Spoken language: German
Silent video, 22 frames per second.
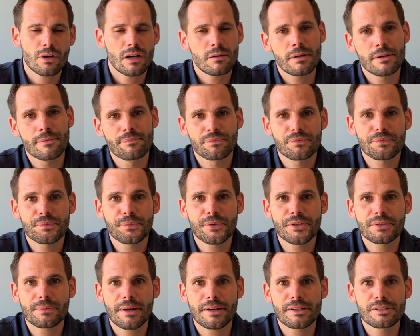Aber
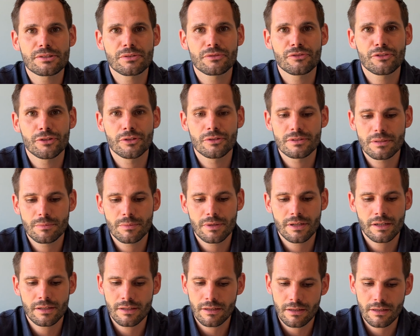das weißt du von unserem
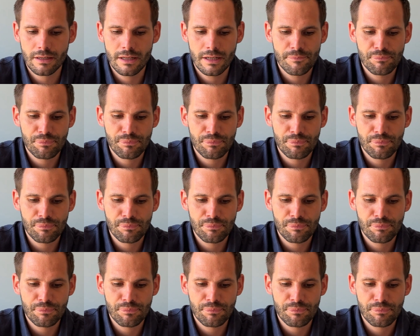Kanal,